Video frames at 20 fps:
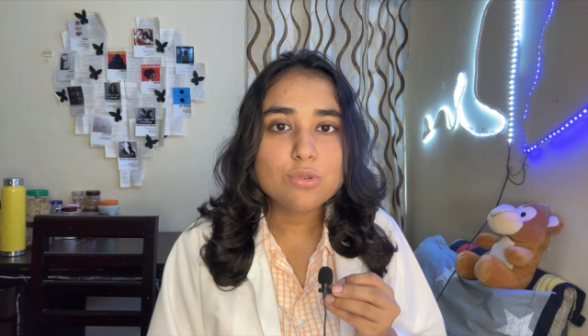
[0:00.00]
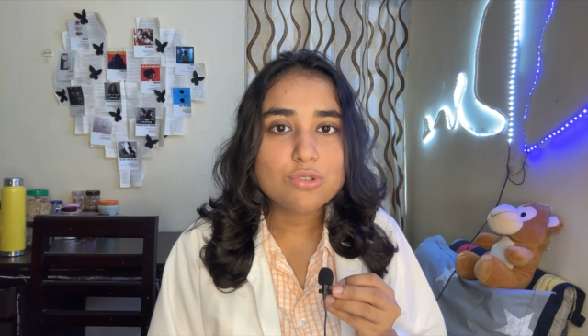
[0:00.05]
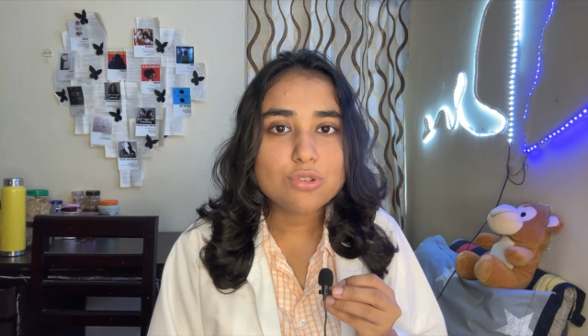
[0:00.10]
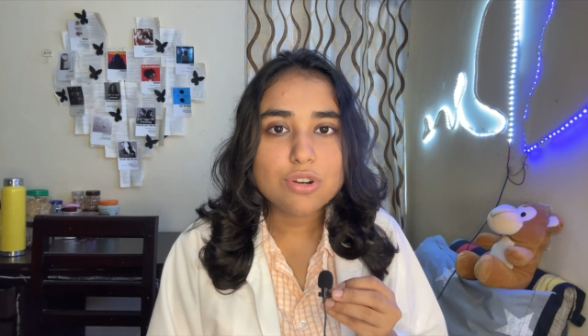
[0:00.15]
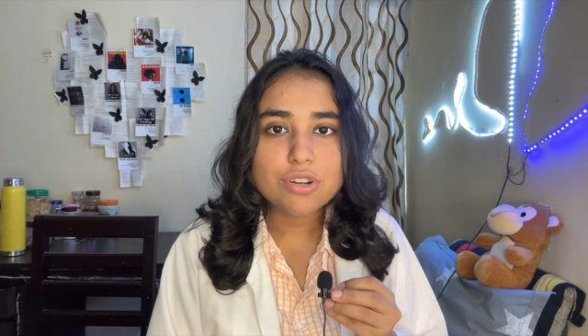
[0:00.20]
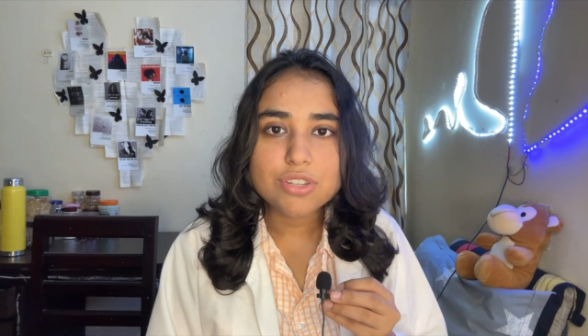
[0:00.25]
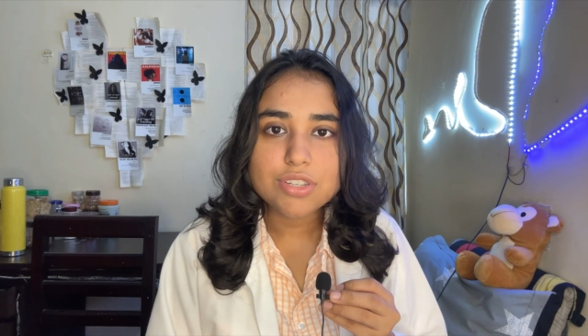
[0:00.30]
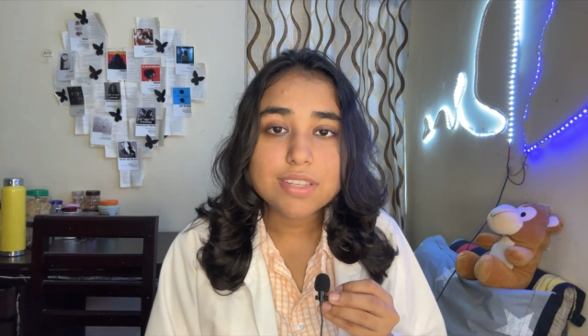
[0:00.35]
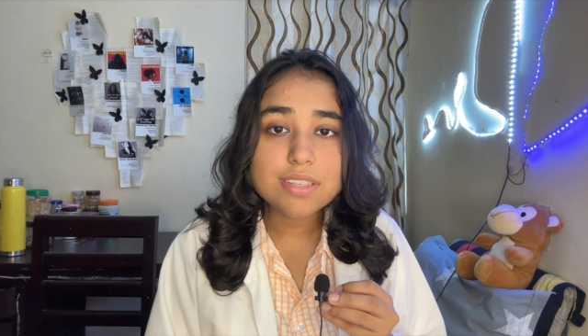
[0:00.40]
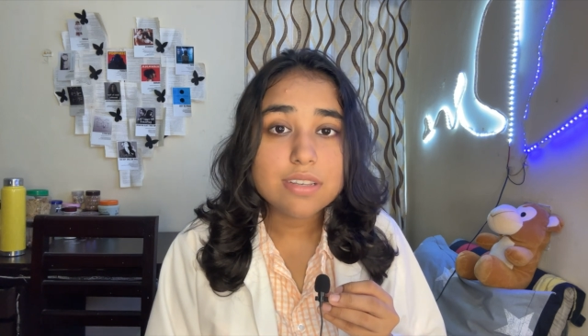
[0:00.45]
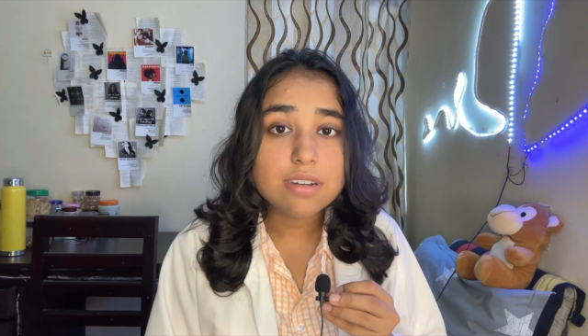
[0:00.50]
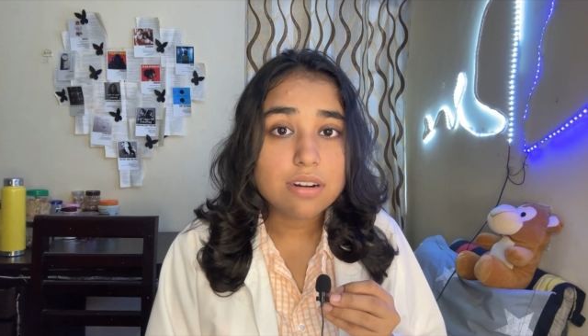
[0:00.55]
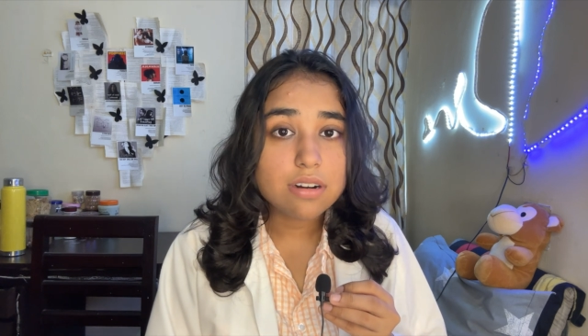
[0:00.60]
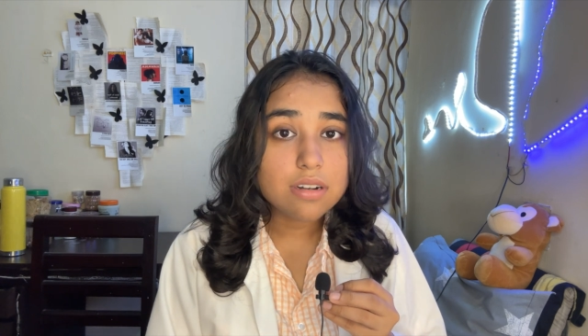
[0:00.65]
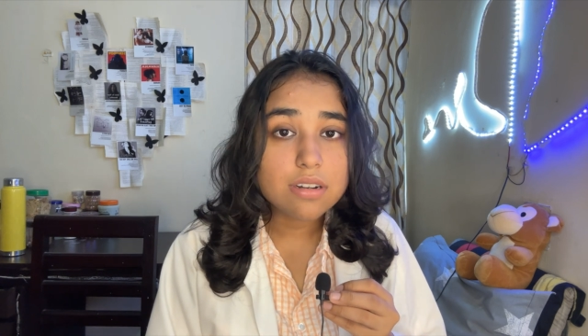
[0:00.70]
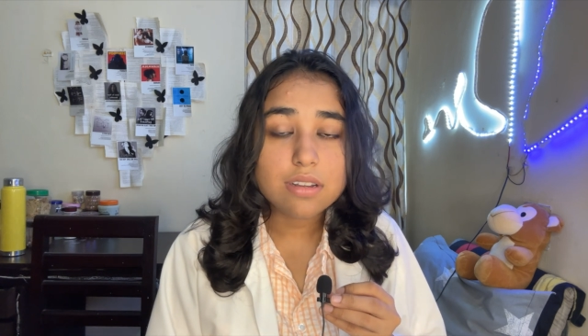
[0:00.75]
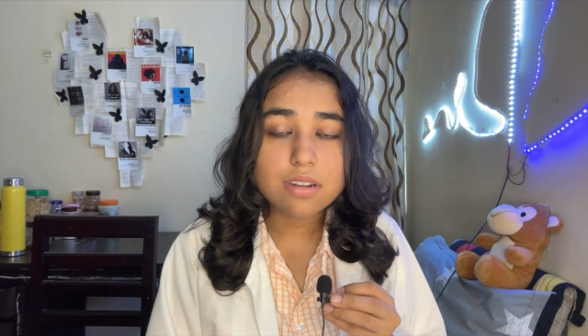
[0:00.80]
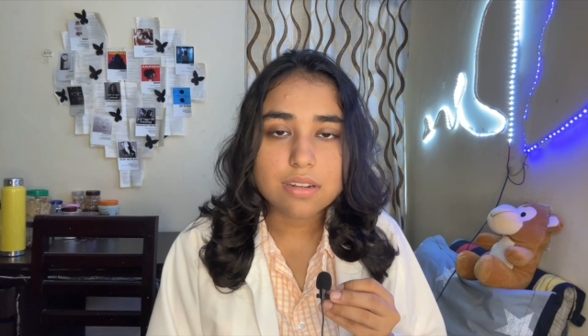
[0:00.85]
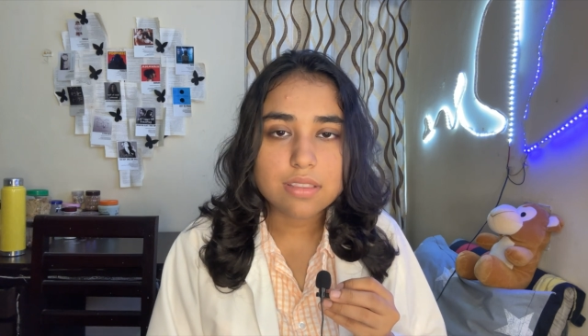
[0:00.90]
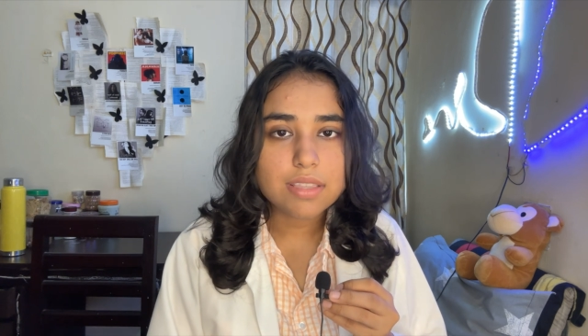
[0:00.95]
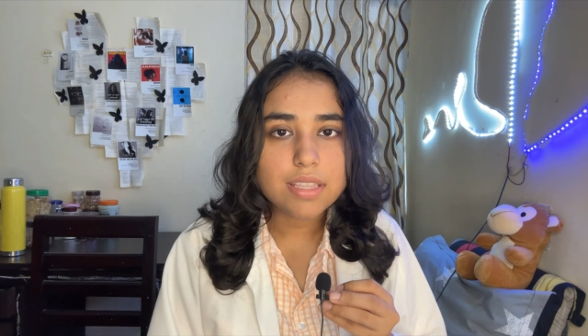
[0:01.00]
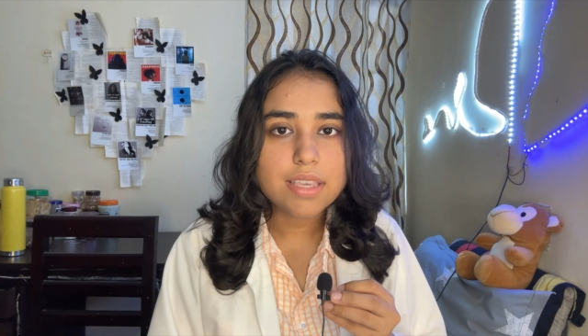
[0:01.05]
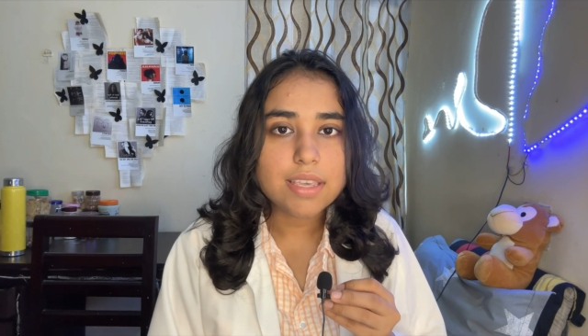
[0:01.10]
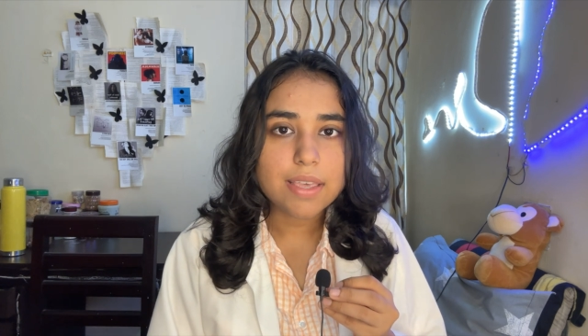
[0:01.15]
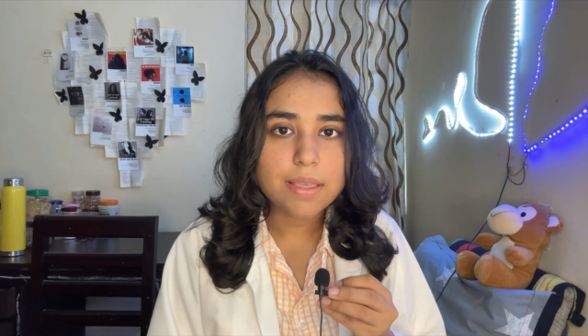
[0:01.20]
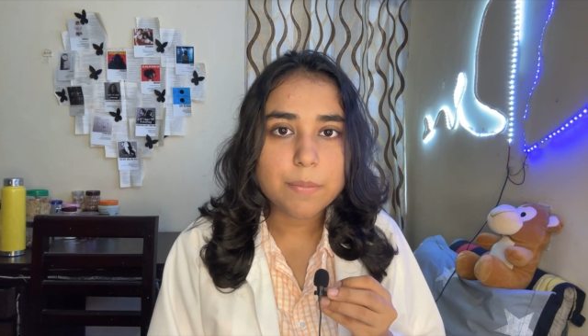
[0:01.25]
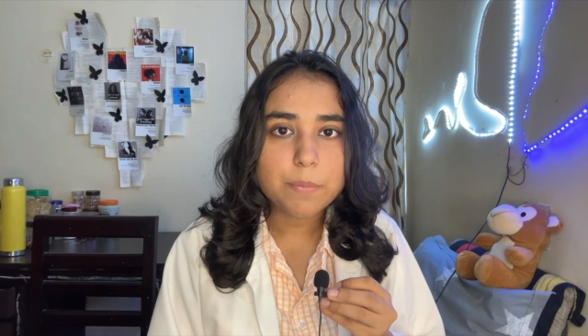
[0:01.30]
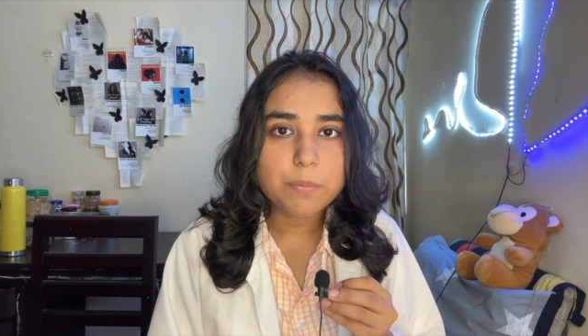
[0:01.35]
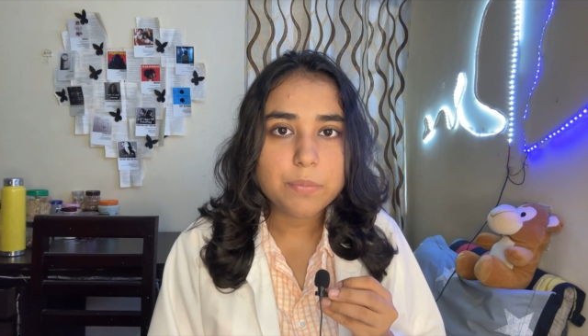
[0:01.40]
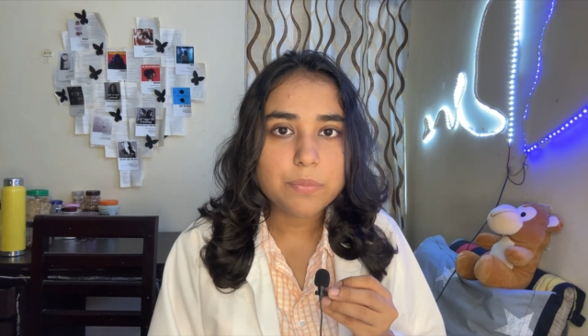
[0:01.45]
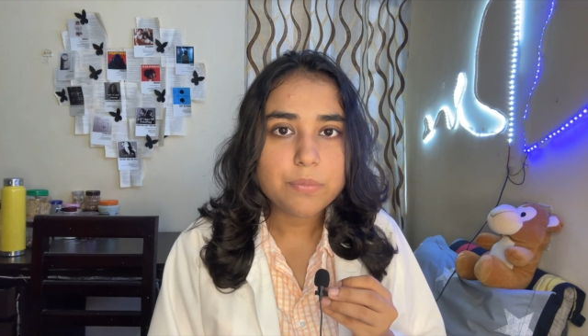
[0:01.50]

कुछ और चीज़ हर्ट करती है